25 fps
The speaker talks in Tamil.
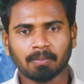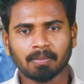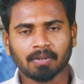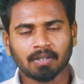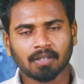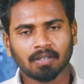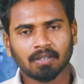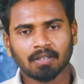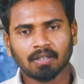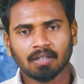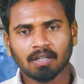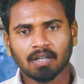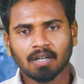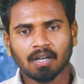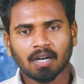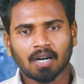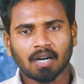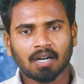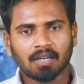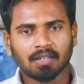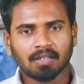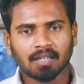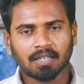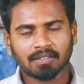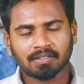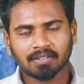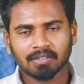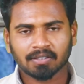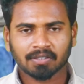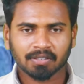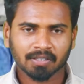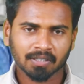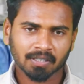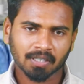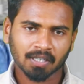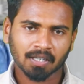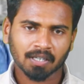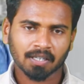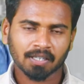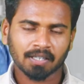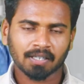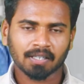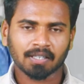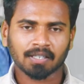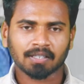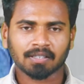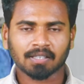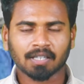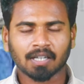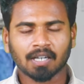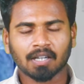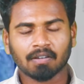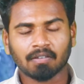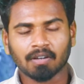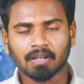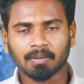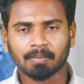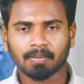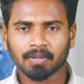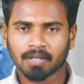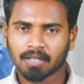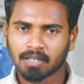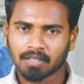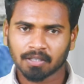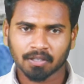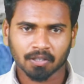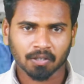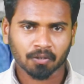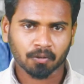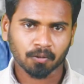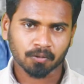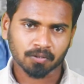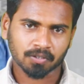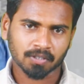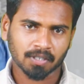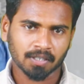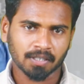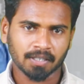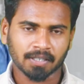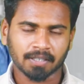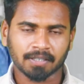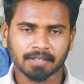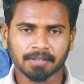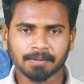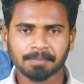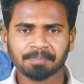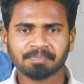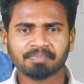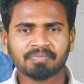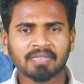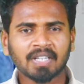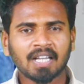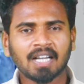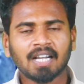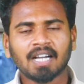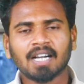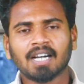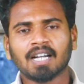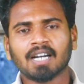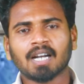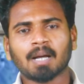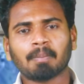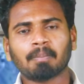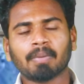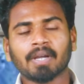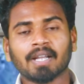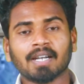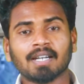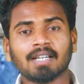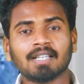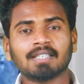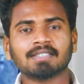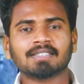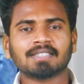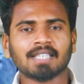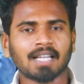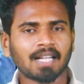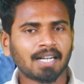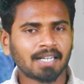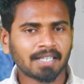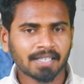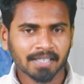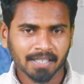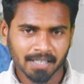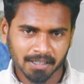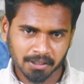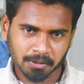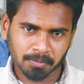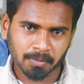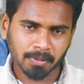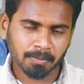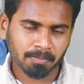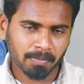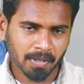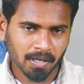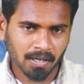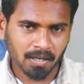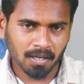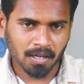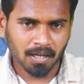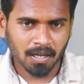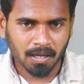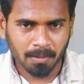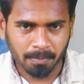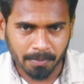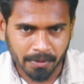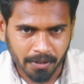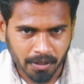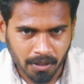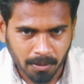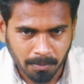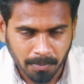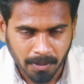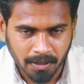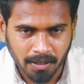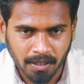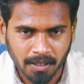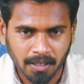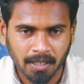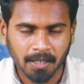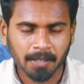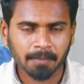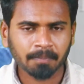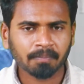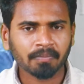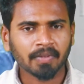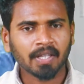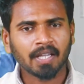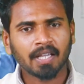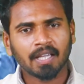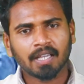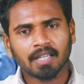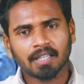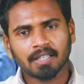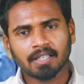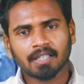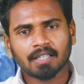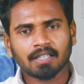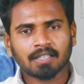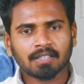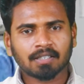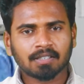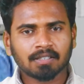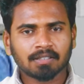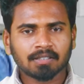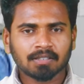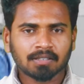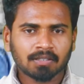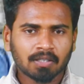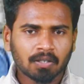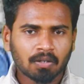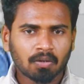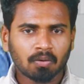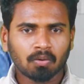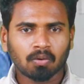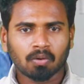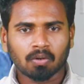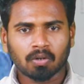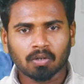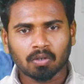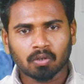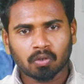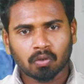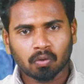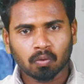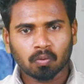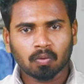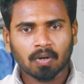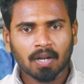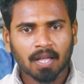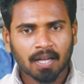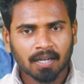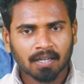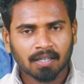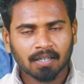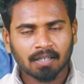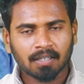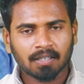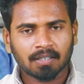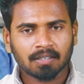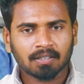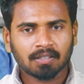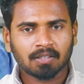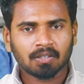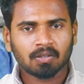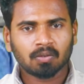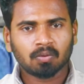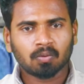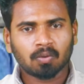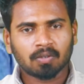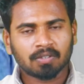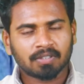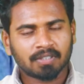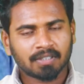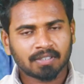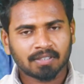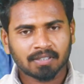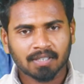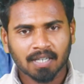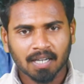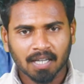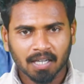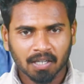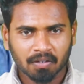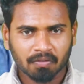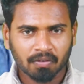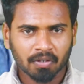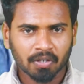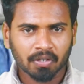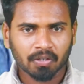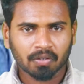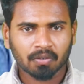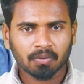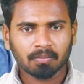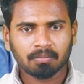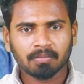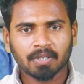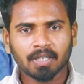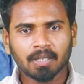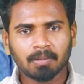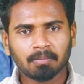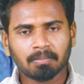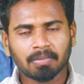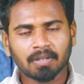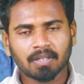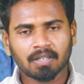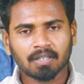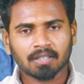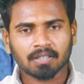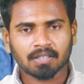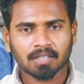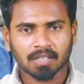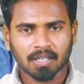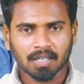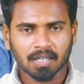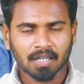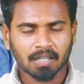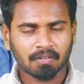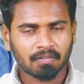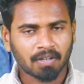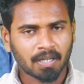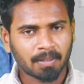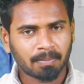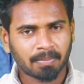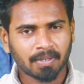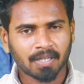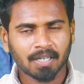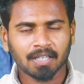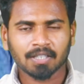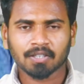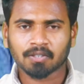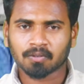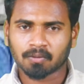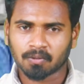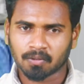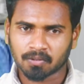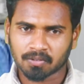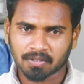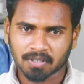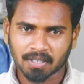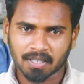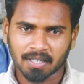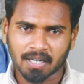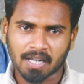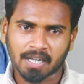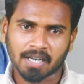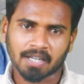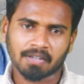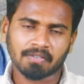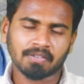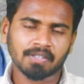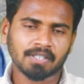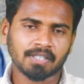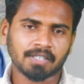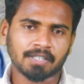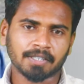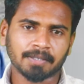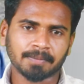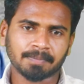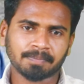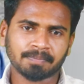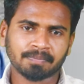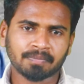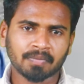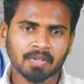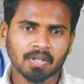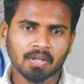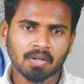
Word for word: வாய்ப்புகள் அண்டு அசிஸ்டண்ட்டாக இருக்கிறதுக்கான வாய்ப்புகள் இந்த கோர்ஸில் இருக்குது நம்ம என்ன சேலரி எக்ஸ்பெக்ட் பண்ணலாம் அப்படின்ட்டு பார்த்தீங்கன்னா இயருக்கு ஒரு டூ லேக்லேருந்து ஒரு சிக்ஸ் லேக் வரைக்கும் ஏர்ன் பண்ணுறதுக்கான வாய்ப்புகள் இந்த கோர்ஸில் நிறையவே இருக்குது